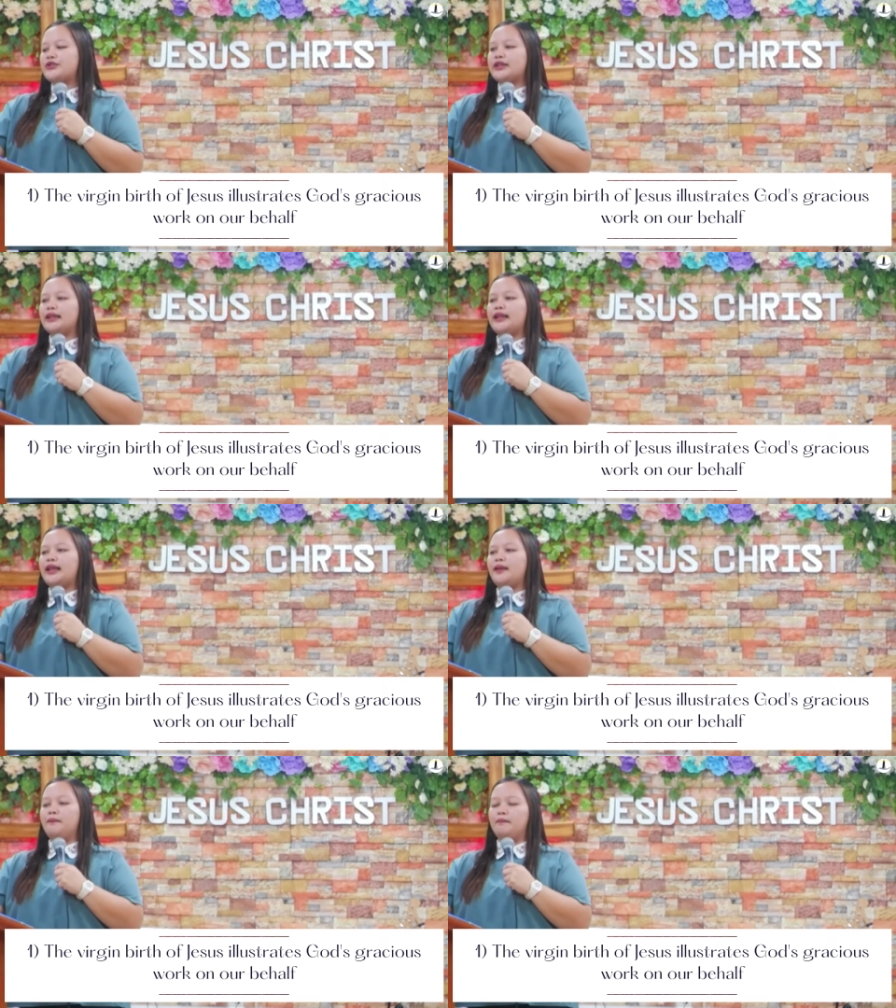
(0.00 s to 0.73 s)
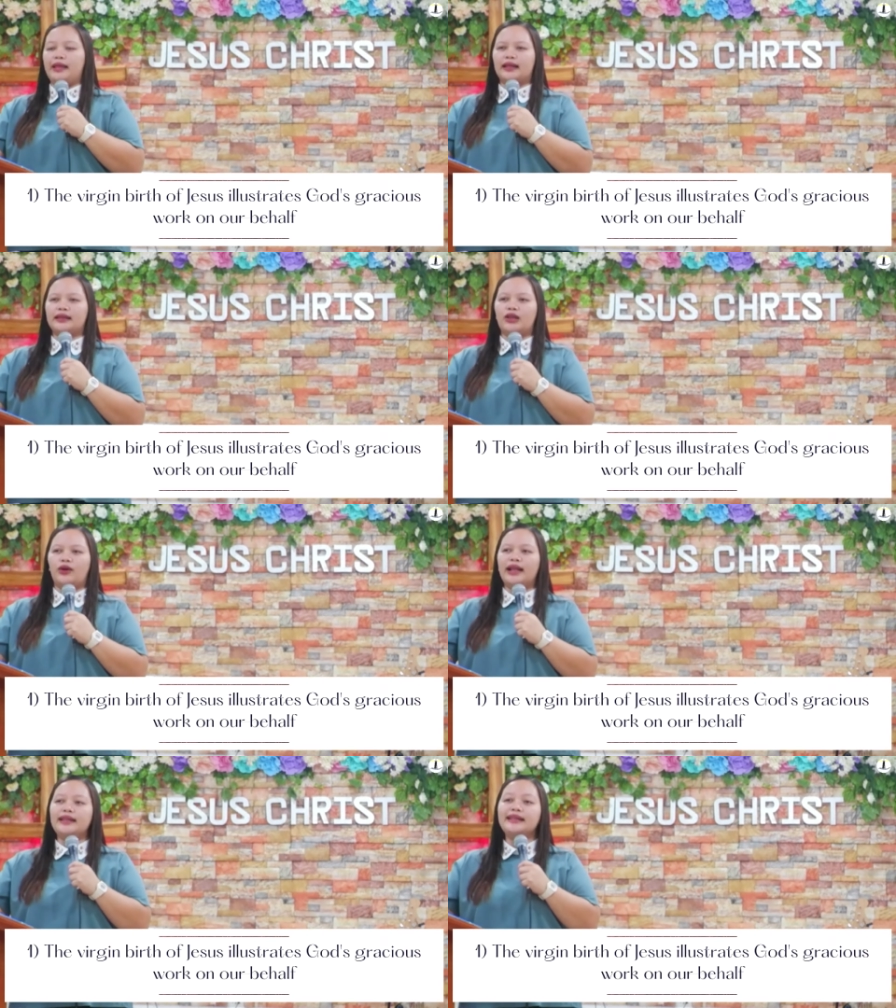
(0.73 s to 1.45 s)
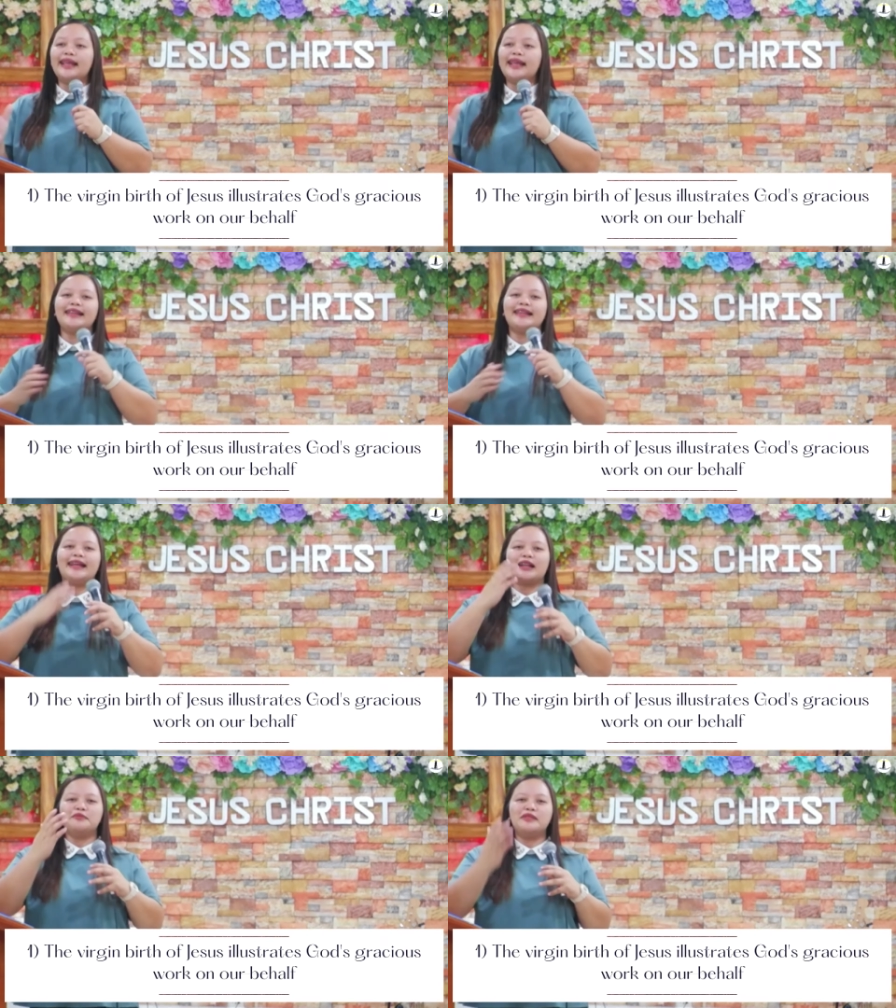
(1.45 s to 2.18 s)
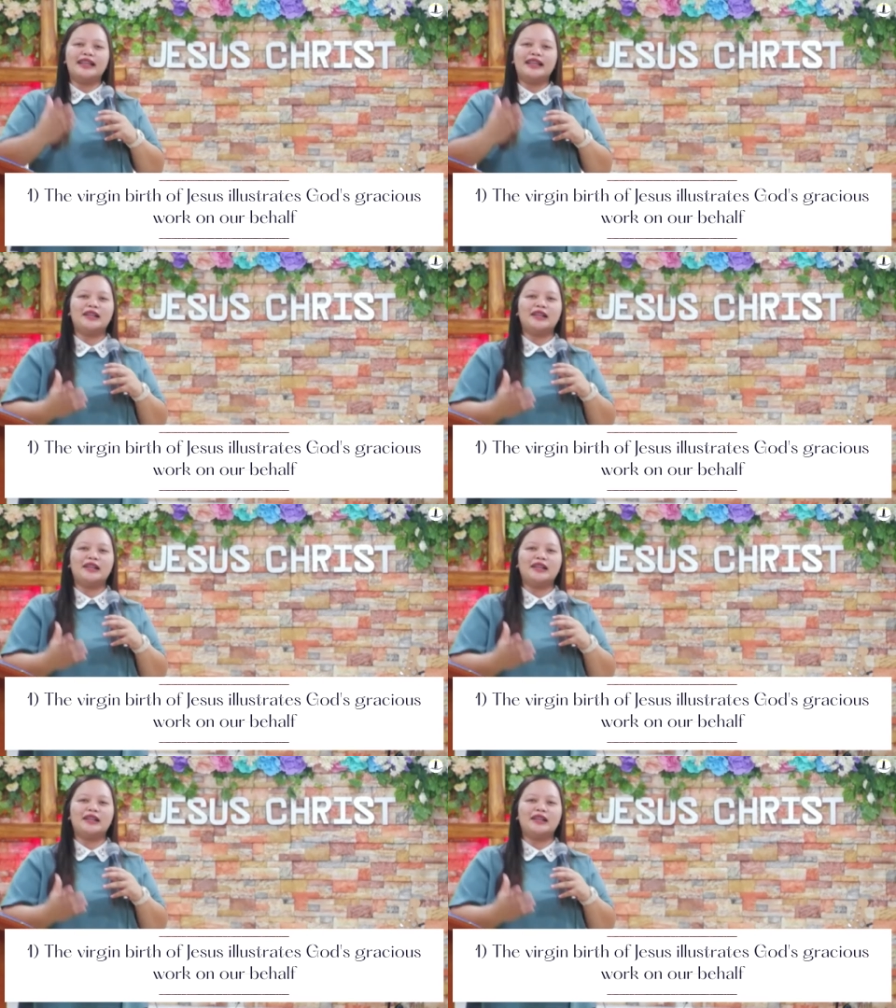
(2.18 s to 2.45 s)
iti biyag tayo. Anya iti naramidan iti